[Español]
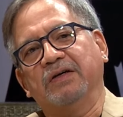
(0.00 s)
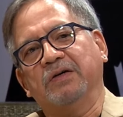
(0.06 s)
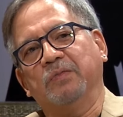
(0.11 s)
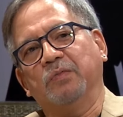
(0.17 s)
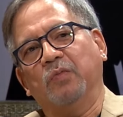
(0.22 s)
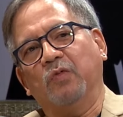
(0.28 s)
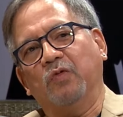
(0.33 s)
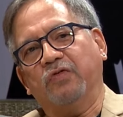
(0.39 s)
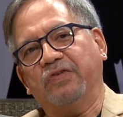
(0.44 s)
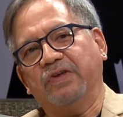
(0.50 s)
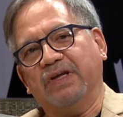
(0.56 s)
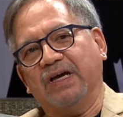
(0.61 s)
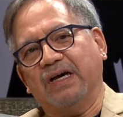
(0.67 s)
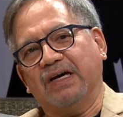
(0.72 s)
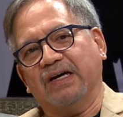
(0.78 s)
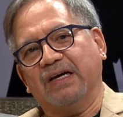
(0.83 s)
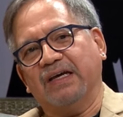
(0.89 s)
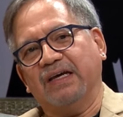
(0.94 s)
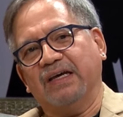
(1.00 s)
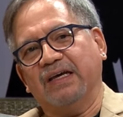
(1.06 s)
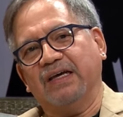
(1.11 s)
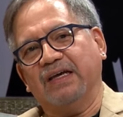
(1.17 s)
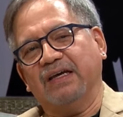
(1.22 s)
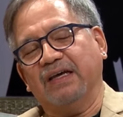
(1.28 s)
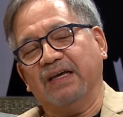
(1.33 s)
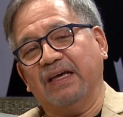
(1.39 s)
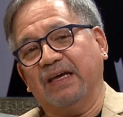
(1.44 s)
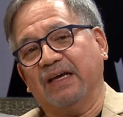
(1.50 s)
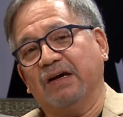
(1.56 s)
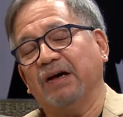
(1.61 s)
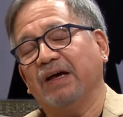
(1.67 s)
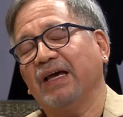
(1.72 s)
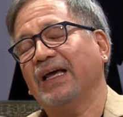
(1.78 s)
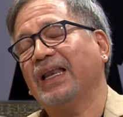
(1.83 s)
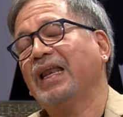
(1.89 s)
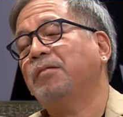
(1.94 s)
música que
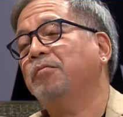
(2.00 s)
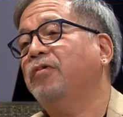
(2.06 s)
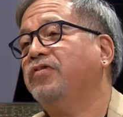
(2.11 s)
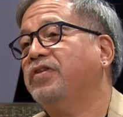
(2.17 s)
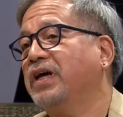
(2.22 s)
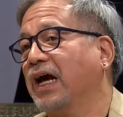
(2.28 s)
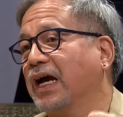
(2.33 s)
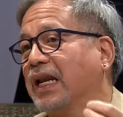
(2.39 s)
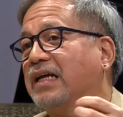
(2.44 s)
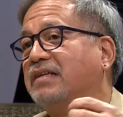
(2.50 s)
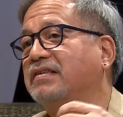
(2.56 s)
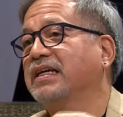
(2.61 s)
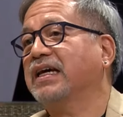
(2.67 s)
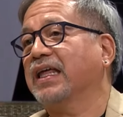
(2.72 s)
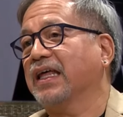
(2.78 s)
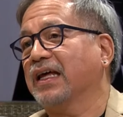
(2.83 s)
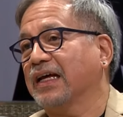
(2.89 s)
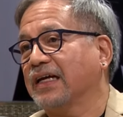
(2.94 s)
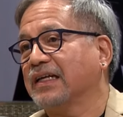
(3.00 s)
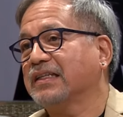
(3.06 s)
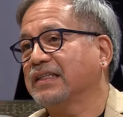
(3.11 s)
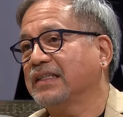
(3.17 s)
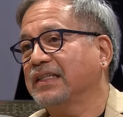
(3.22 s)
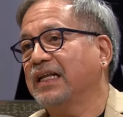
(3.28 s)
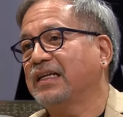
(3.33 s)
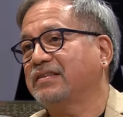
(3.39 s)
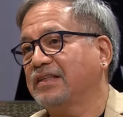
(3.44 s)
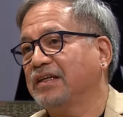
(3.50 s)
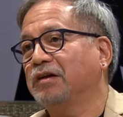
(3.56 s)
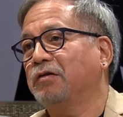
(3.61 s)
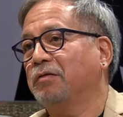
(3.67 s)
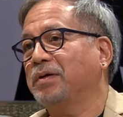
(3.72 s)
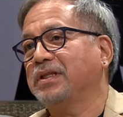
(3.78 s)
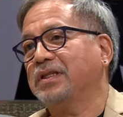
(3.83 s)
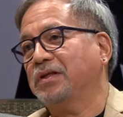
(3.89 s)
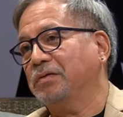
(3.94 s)
es, la música clásica del
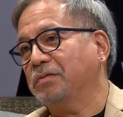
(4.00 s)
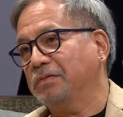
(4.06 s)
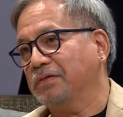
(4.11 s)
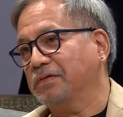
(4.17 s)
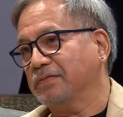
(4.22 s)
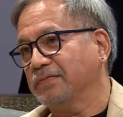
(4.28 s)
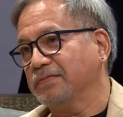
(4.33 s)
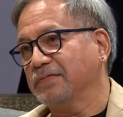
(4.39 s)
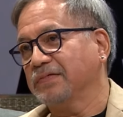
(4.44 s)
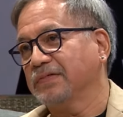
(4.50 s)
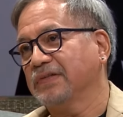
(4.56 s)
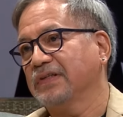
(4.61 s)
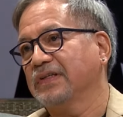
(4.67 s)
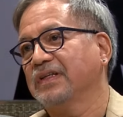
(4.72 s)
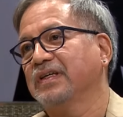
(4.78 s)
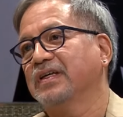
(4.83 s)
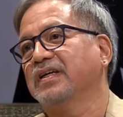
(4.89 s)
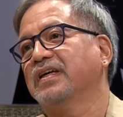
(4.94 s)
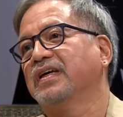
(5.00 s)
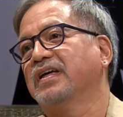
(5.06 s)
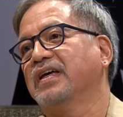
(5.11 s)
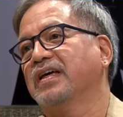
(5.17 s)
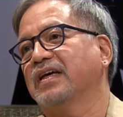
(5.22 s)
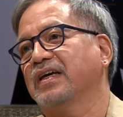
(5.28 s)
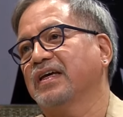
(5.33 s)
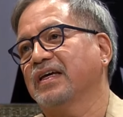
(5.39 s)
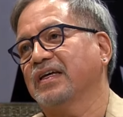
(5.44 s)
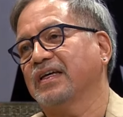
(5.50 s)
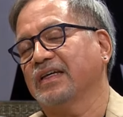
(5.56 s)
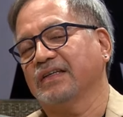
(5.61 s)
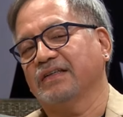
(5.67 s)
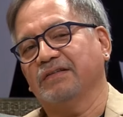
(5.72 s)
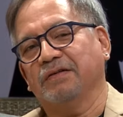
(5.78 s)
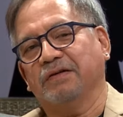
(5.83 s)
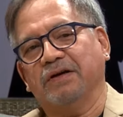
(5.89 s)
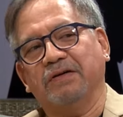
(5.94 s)
siglo XXI. Eh,
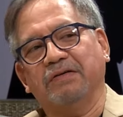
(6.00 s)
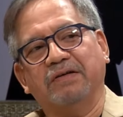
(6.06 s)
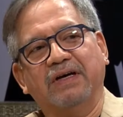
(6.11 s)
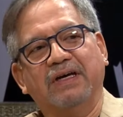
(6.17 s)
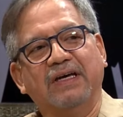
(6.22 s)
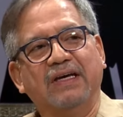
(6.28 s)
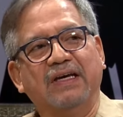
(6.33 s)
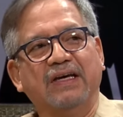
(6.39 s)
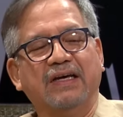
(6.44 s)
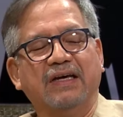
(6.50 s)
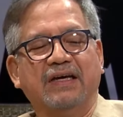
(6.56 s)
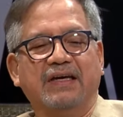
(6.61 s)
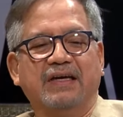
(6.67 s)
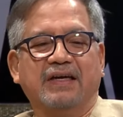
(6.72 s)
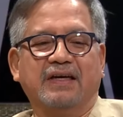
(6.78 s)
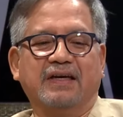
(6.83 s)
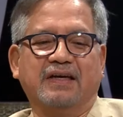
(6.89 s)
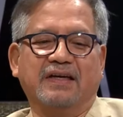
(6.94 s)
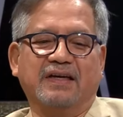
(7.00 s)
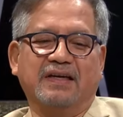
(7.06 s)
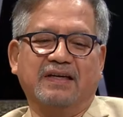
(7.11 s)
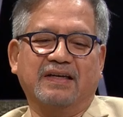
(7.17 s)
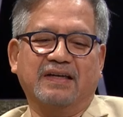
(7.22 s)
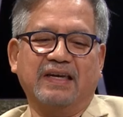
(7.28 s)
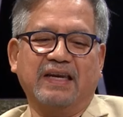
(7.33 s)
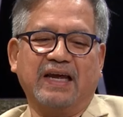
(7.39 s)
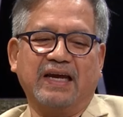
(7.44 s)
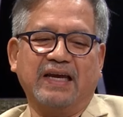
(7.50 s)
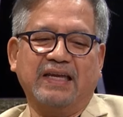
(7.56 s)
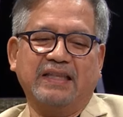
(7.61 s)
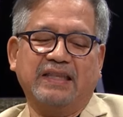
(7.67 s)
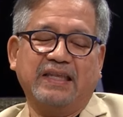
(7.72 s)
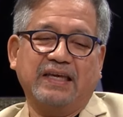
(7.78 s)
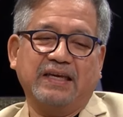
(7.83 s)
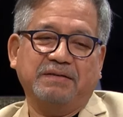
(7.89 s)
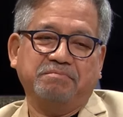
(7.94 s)
yo creo que la
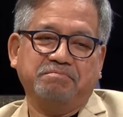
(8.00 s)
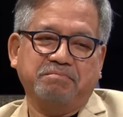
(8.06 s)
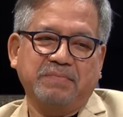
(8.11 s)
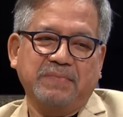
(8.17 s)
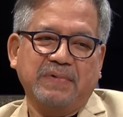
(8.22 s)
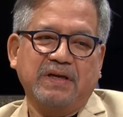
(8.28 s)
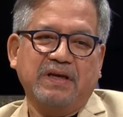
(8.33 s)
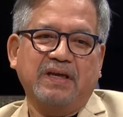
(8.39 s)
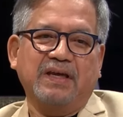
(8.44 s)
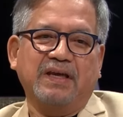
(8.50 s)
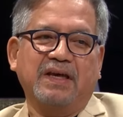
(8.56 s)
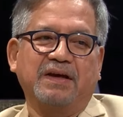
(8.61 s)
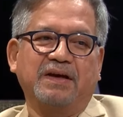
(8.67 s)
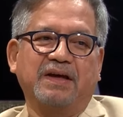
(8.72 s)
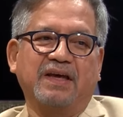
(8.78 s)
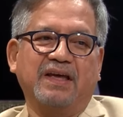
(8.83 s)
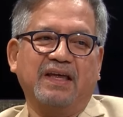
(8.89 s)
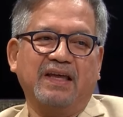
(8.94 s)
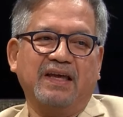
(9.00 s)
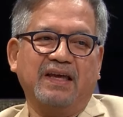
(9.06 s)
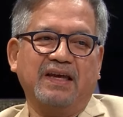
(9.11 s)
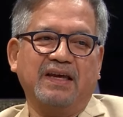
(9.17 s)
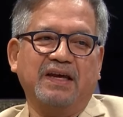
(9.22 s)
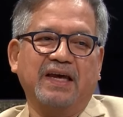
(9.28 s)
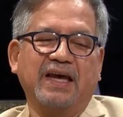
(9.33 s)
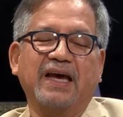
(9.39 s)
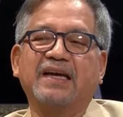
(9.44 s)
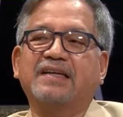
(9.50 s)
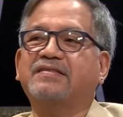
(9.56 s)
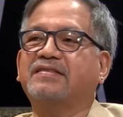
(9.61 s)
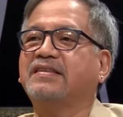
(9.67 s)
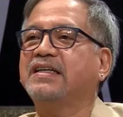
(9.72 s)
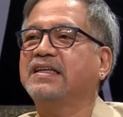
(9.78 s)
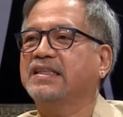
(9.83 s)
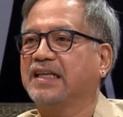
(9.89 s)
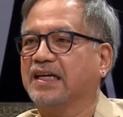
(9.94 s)
gente
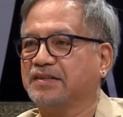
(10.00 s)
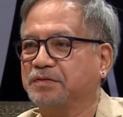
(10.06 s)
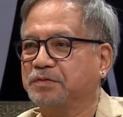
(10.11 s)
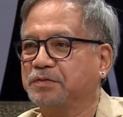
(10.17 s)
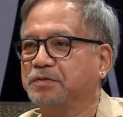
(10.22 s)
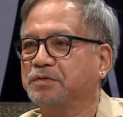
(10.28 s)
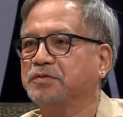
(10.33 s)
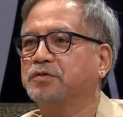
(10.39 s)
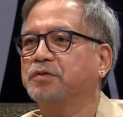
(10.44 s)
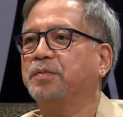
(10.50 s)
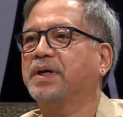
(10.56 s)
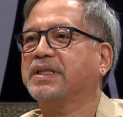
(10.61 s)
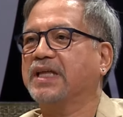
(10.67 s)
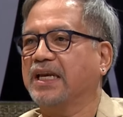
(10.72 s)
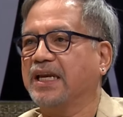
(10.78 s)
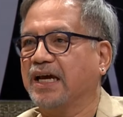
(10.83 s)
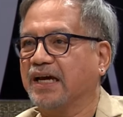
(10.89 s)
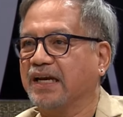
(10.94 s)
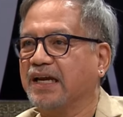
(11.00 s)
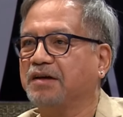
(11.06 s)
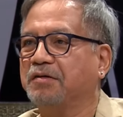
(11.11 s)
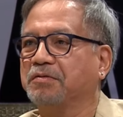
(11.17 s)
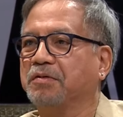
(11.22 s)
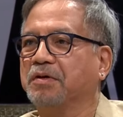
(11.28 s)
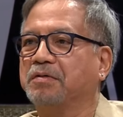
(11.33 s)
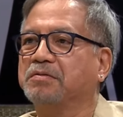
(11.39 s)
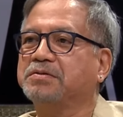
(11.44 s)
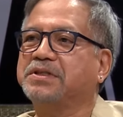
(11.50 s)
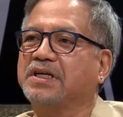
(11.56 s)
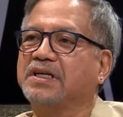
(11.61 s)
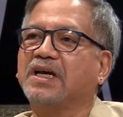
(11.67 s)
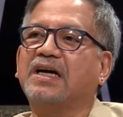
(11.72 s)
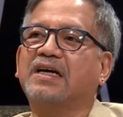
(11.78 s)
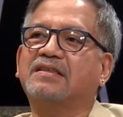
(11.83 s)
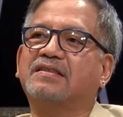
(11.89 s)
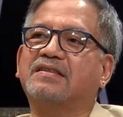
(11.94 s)
ejercita su, su materia gris cuando escucha
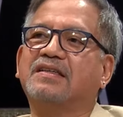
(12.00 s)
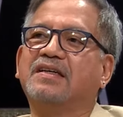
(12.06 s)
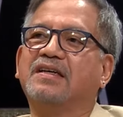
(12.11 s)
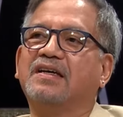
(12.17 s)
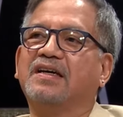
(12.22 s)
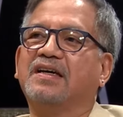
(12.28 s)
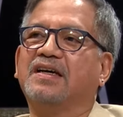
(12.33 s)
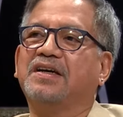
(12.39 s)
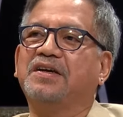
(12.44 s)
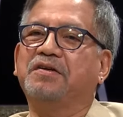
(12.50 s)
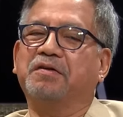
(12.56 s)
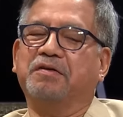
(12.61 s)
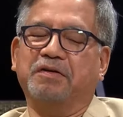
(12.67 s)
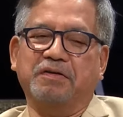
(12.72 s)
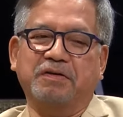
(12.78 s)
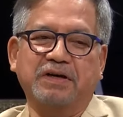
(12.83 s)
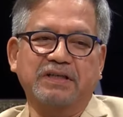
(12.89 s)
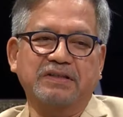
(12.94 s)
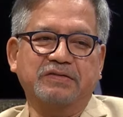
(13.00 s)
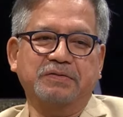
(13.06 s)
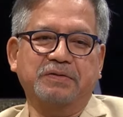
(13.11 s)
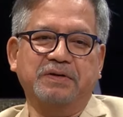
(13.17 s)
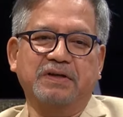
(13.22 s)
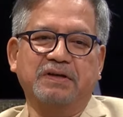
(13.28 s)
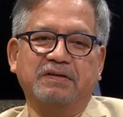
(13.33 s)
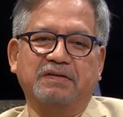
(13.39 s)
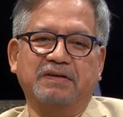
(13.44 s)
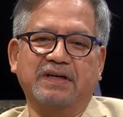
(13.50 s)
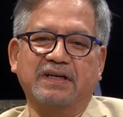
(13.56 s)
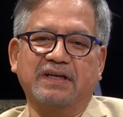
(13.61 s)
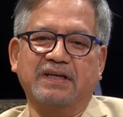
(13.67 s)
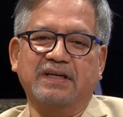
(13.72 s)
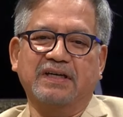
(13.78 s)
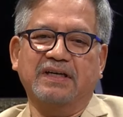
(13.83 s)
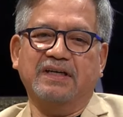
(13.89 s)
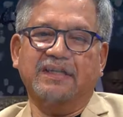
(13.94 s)
jazz. Y yo creo que eso es lo
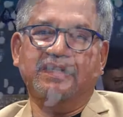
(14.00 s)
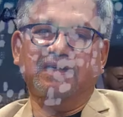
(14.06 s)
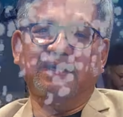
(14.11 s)
que